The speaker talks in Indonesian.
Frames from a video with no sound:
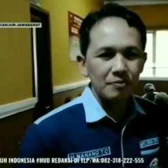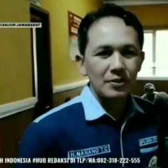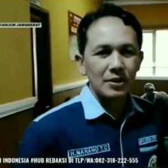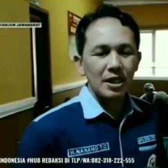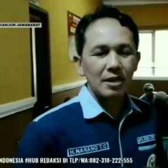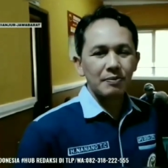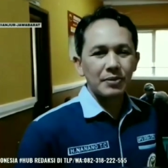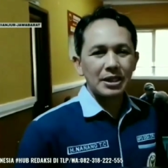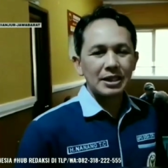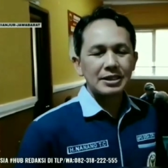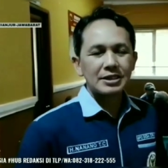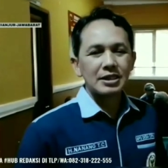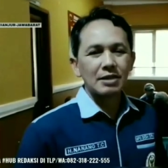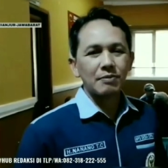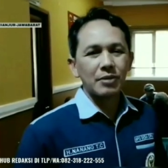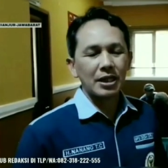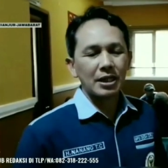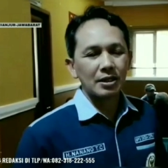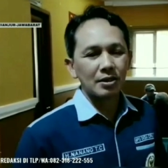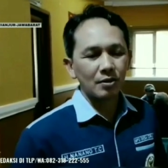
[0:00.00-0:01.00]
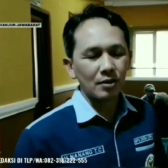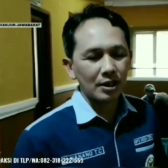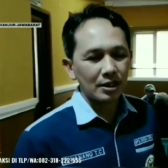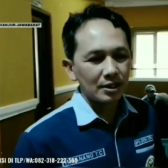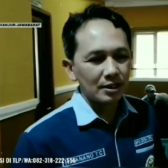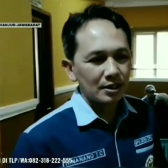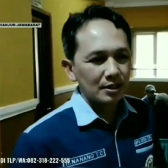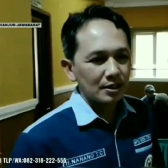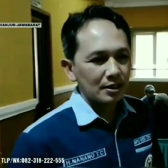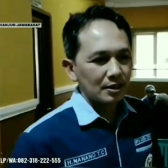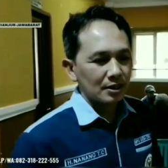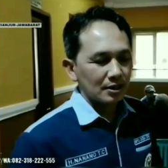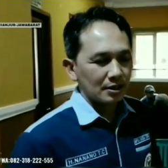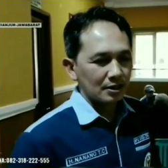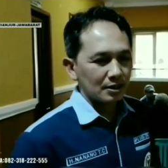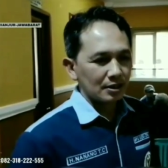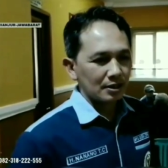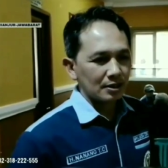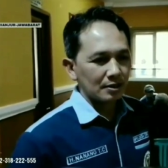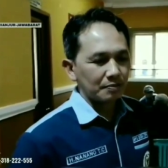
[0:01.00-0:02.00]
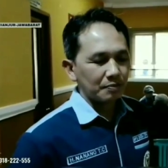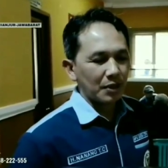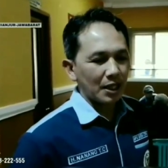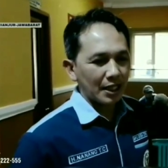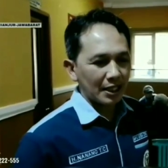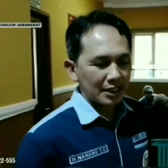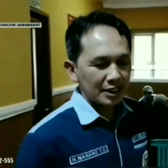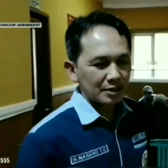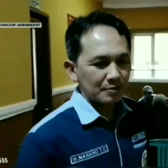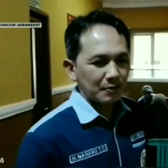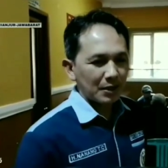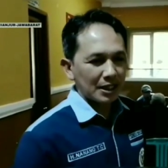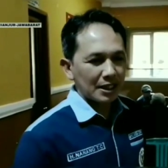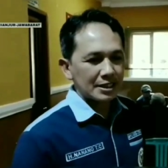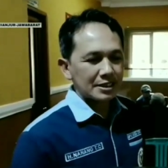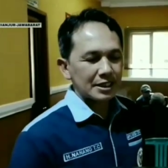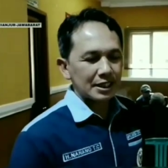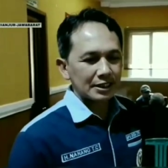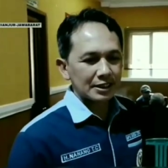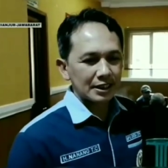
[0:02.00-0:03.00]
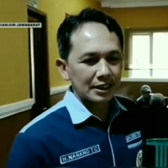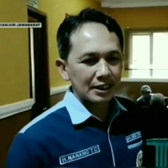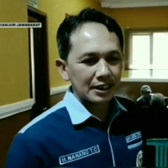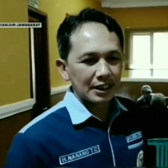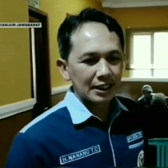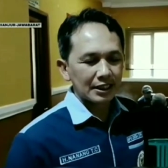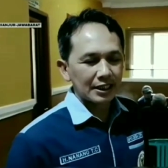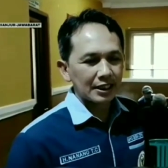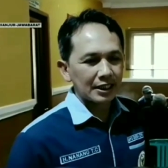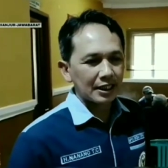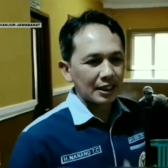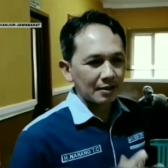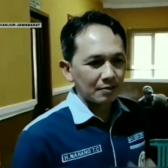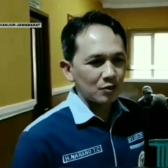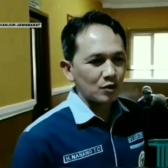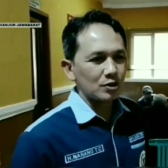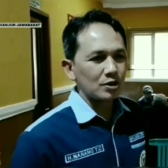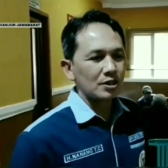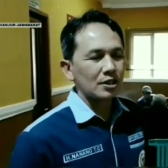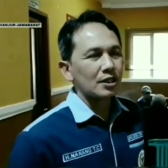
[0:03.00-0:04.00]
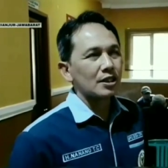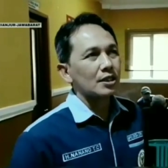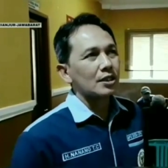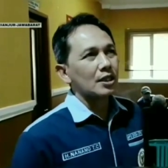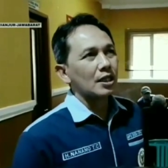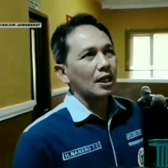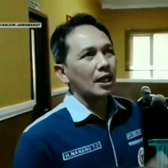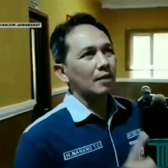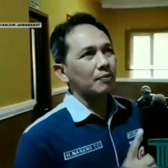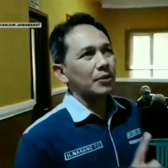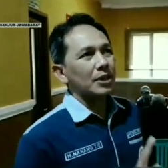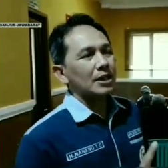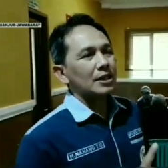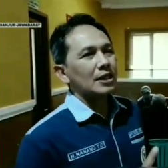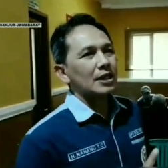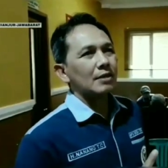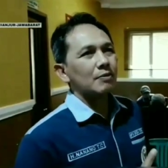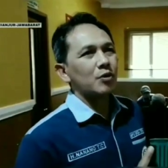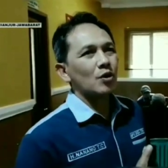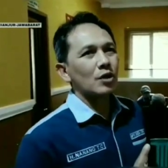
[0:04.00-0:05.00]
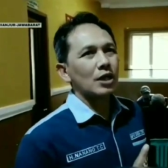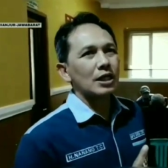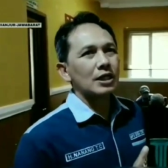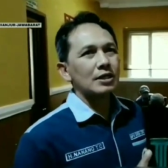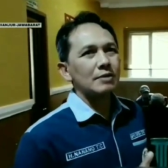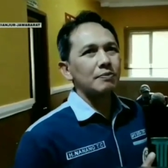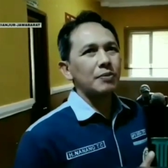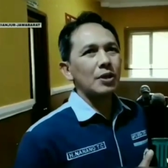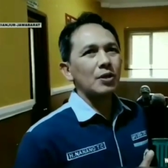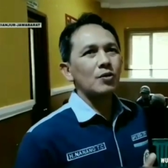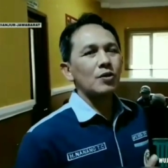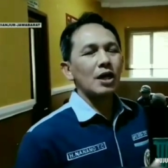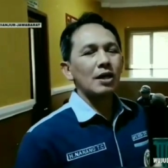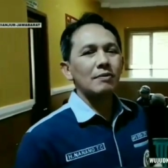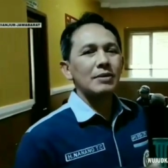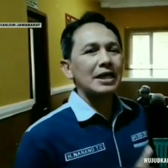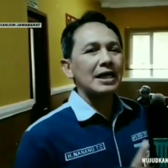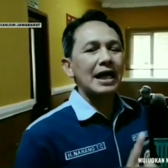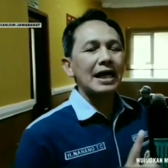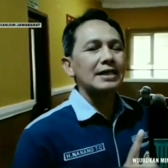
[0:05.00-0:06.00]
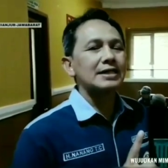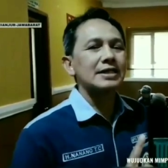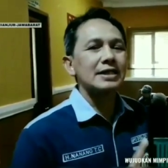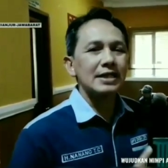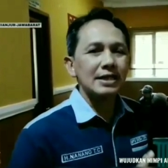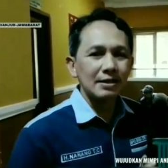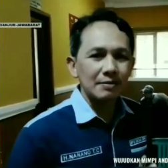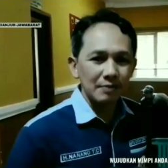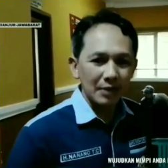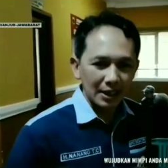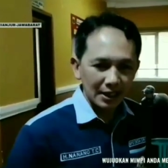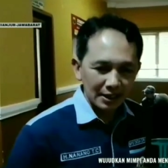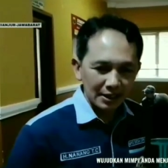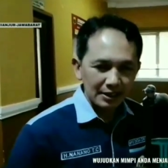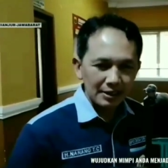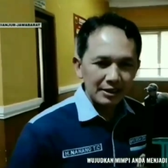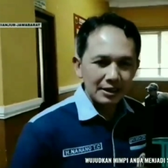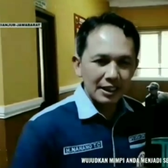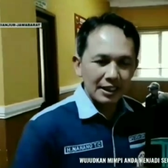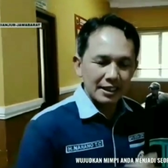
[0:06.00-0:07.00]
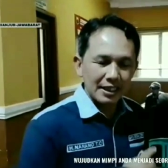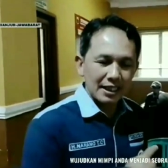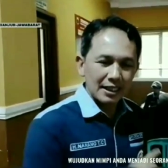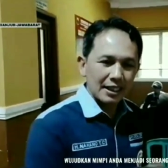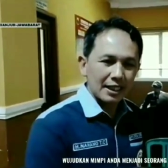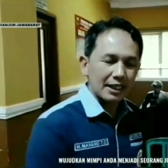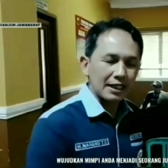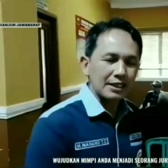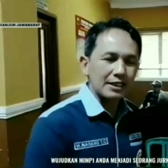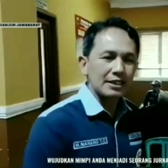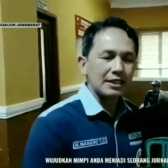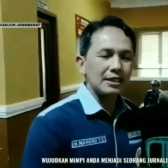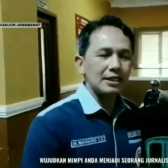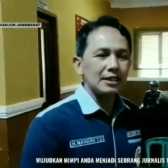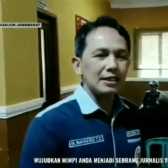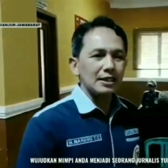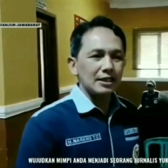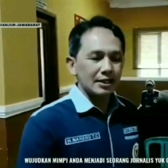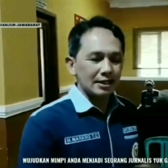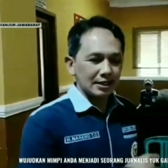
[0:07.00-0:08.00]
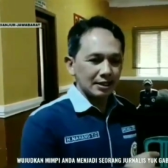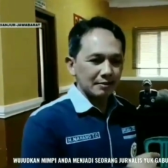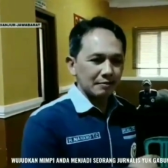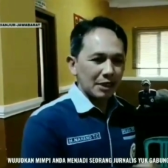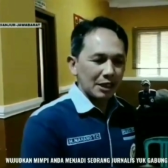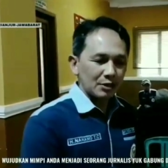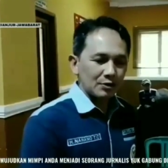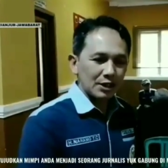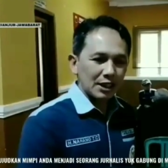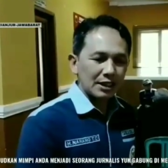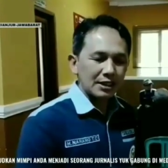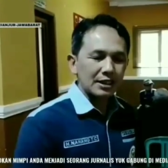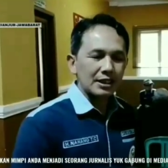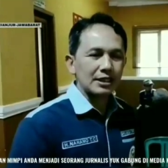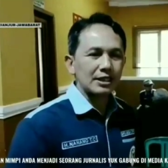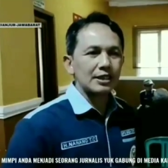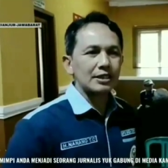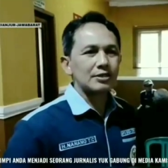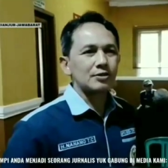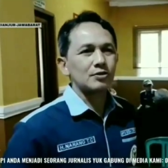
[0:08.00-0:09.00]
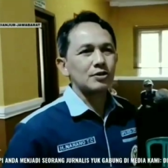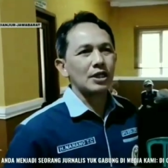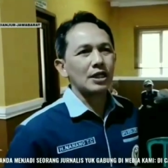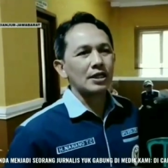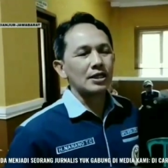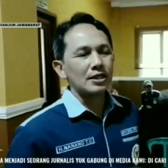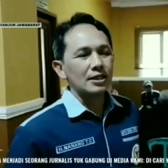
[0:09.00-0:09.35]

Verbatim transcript: apa yang disampaikan oleh eh, Pak Kades pada saat kegiatan. Namun apa yang dilaporkan ini perlu kami kaji kembali dan hari ini e, barusan kita sudah